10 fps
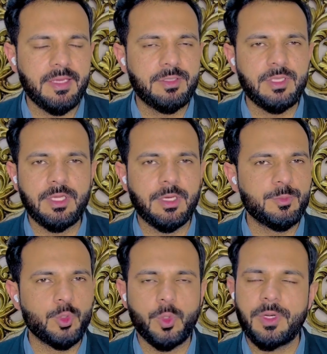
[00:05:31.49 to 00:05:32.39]
इतनी
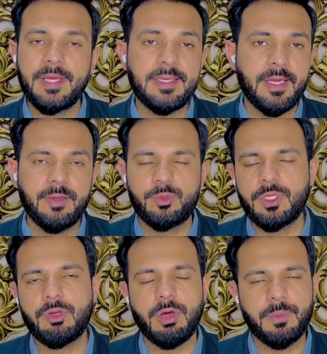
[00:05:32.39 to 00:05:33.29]
कमज़ोर नहीं है उसकी
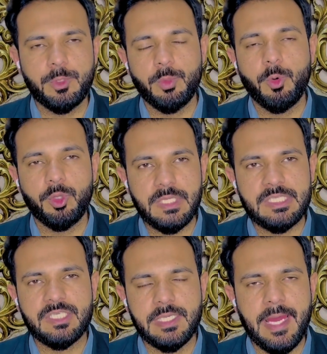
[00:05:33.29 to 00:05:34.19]
इकॉनमी तो बहुत ही
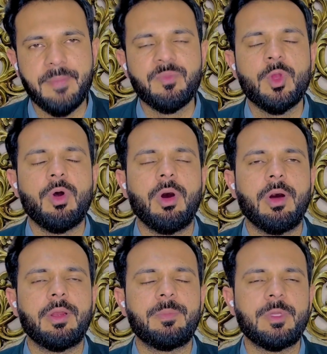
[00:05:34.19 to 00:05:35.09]
अच्छी है
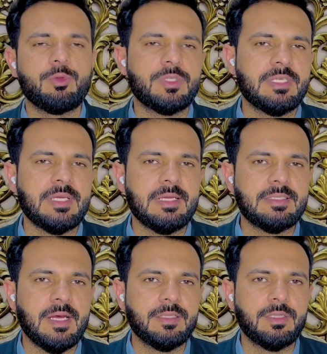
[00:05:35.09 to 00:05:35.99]
और फिर उसके साथ
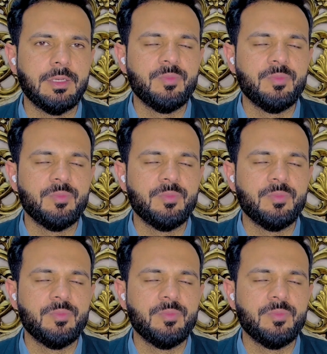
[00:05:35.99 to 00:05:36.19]
साथ